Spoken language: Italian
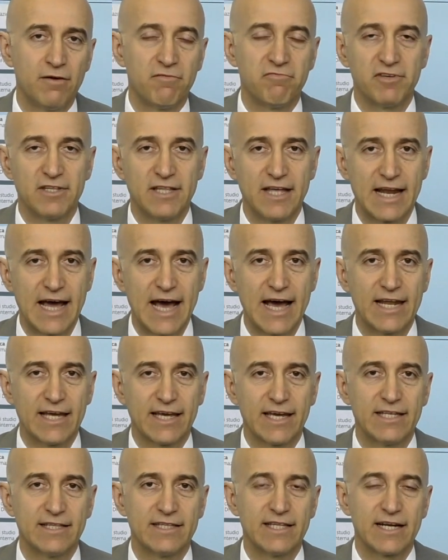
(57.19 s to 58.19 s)

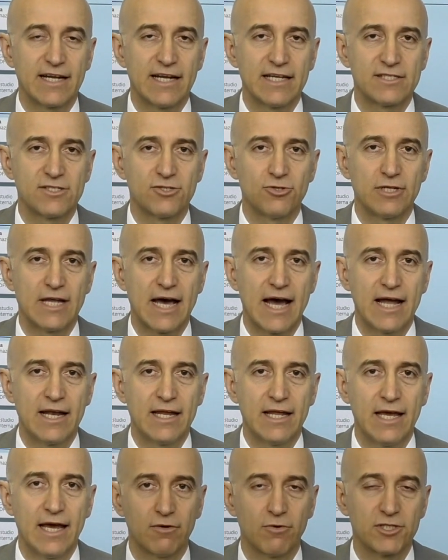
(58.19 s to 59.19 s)
federale che
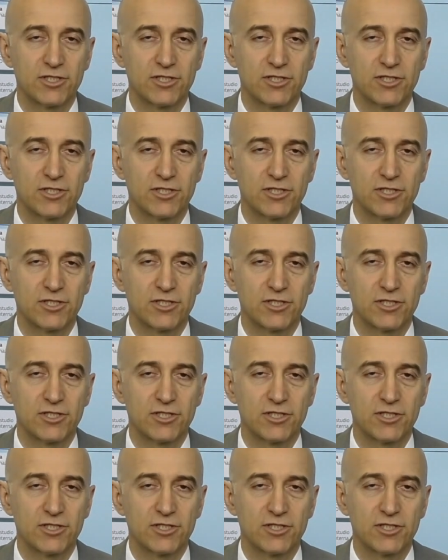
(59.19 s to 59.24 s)
internazionale.